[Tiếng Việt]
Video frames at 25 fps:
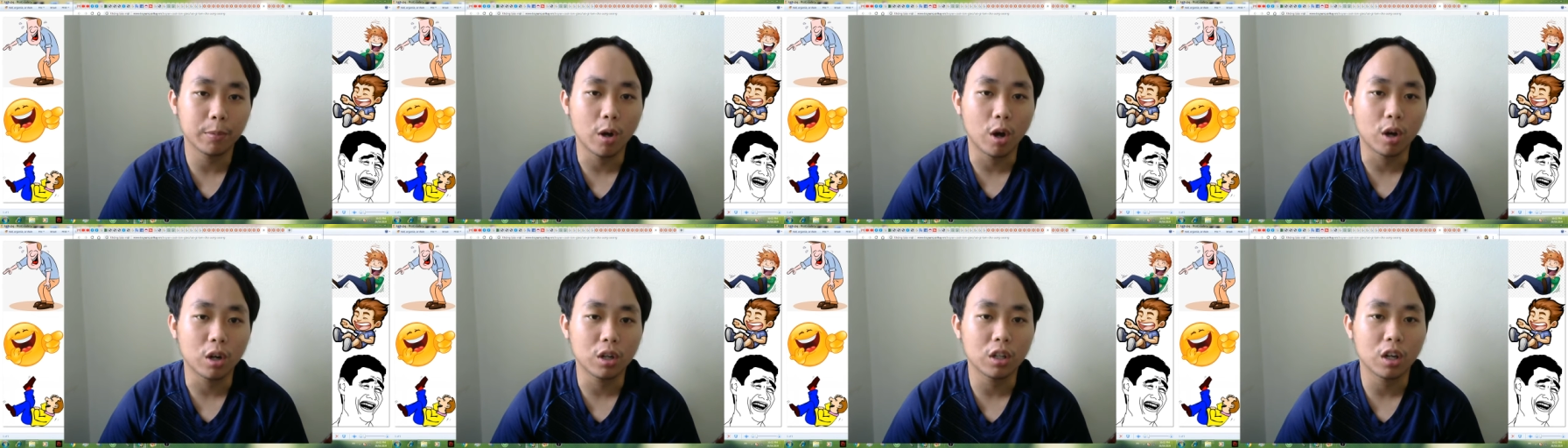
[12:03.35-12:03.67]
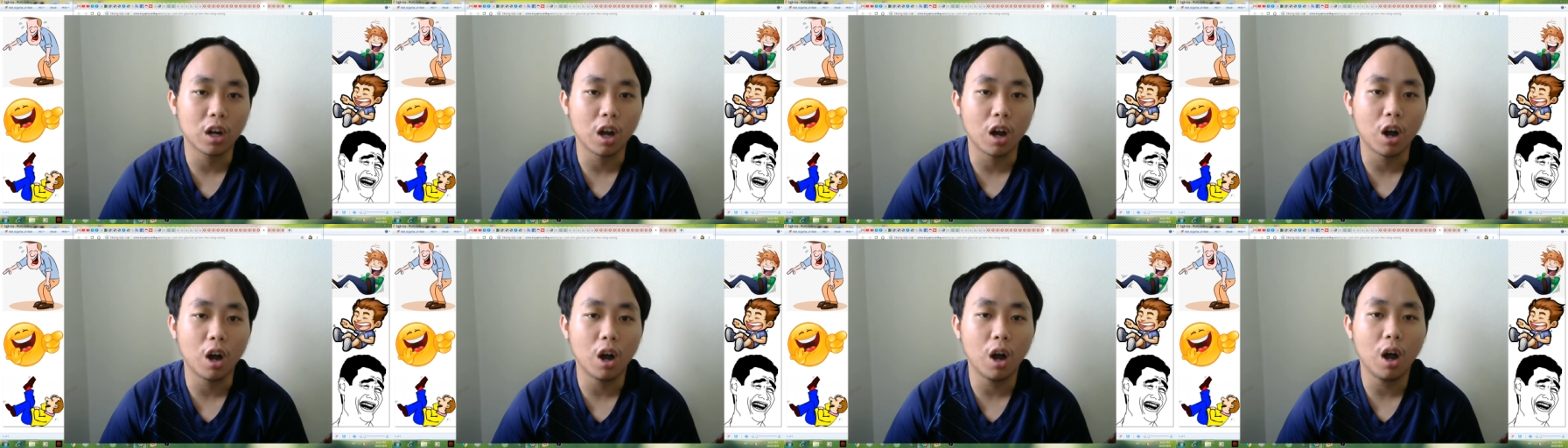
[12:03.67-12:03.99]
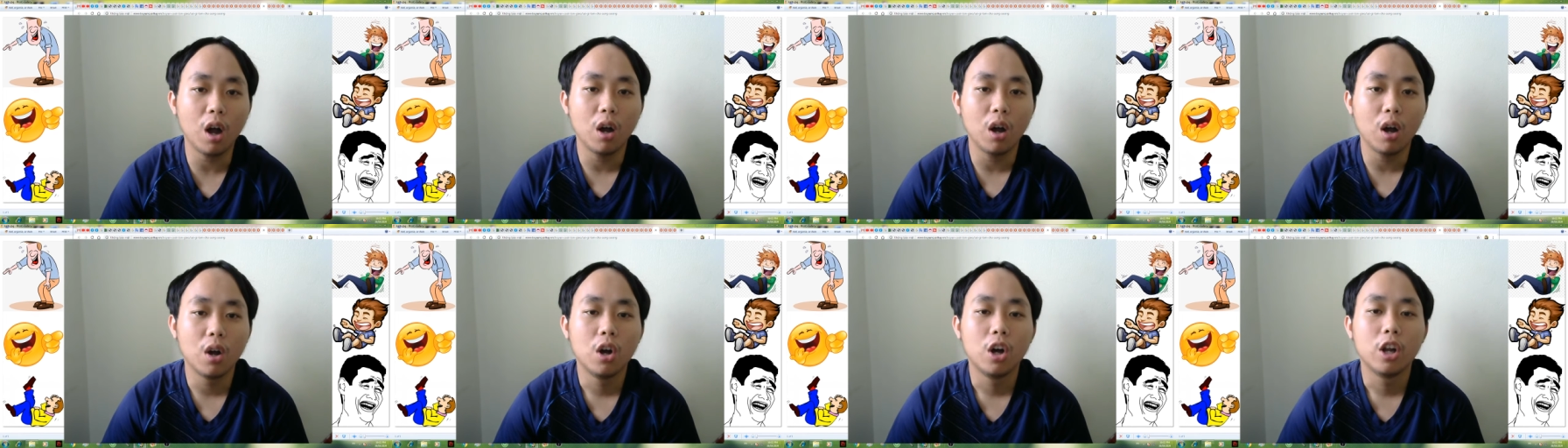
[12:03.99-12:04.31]
đón
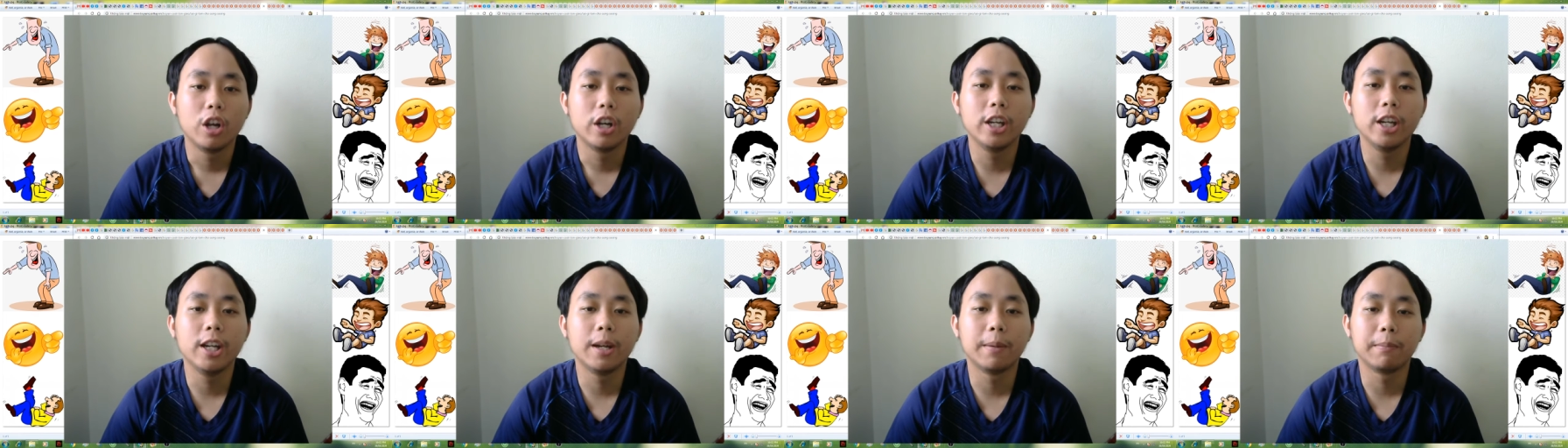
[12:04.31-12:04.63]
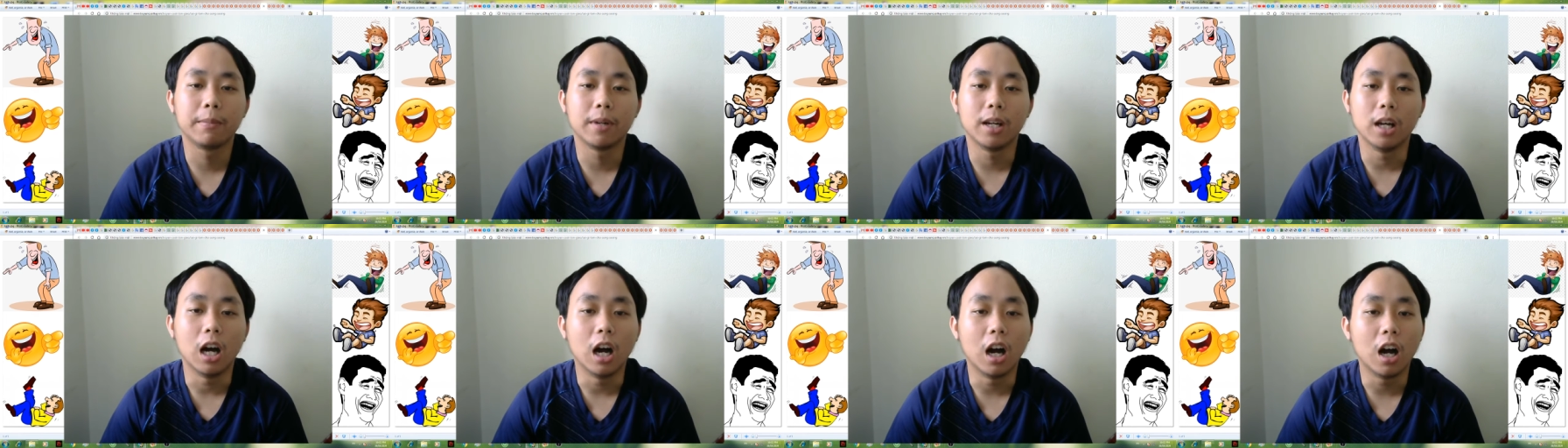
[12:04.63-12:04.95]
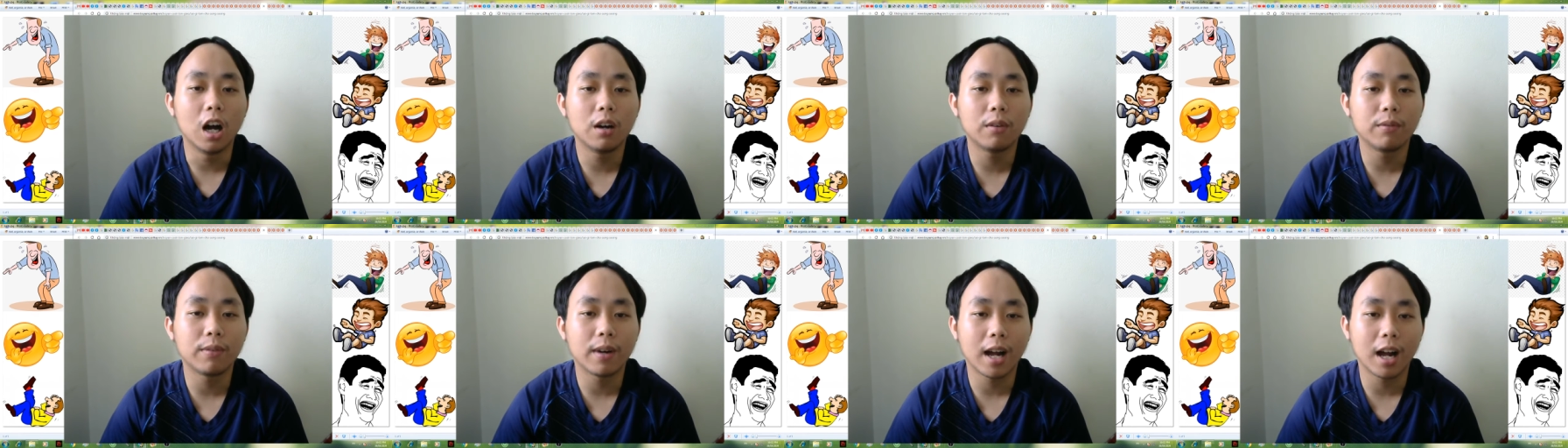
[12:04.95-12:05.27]
nó Niềm
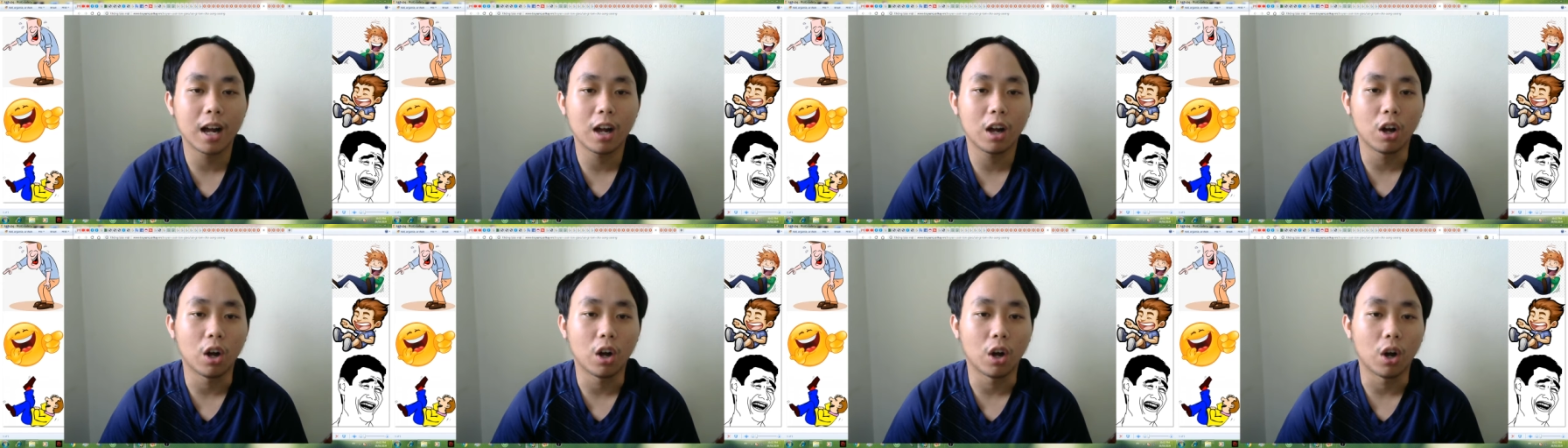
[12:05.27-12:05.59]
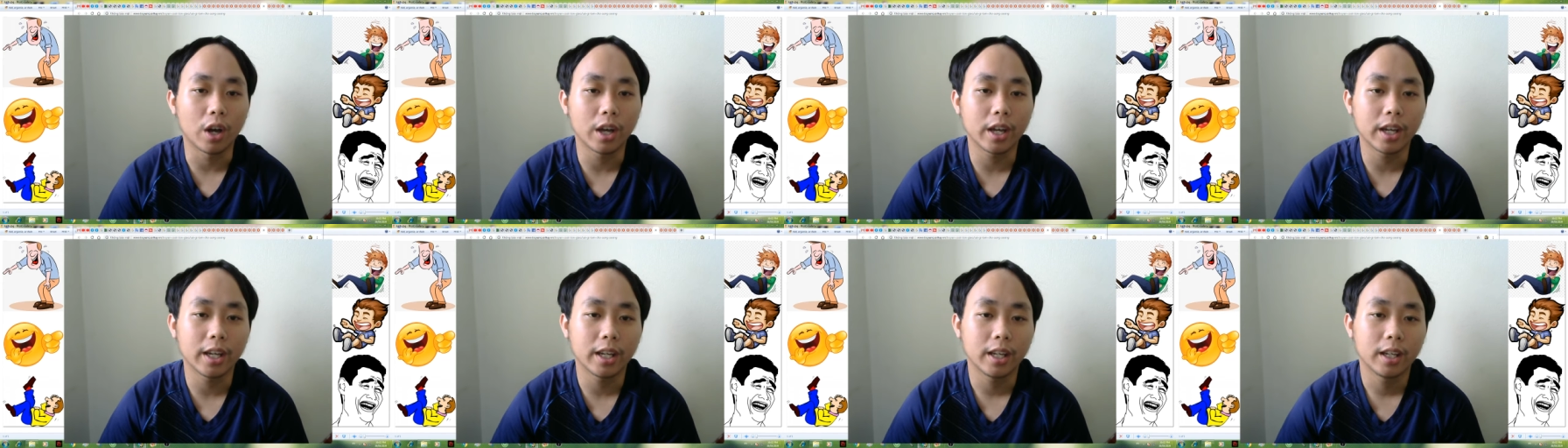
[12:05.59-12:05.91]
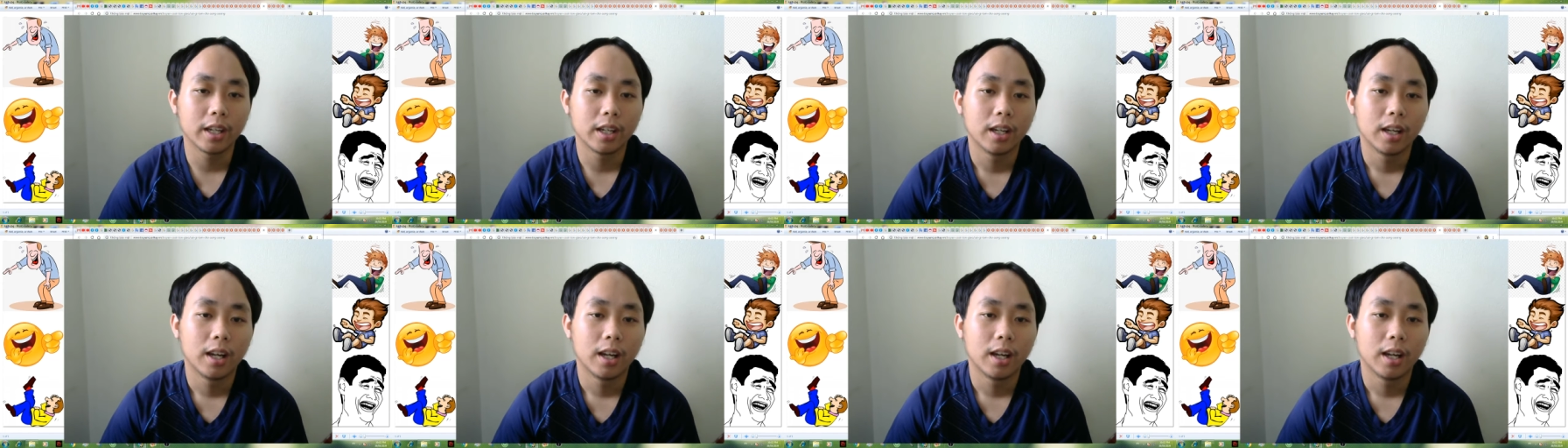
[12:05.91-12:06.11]
nở và hỏi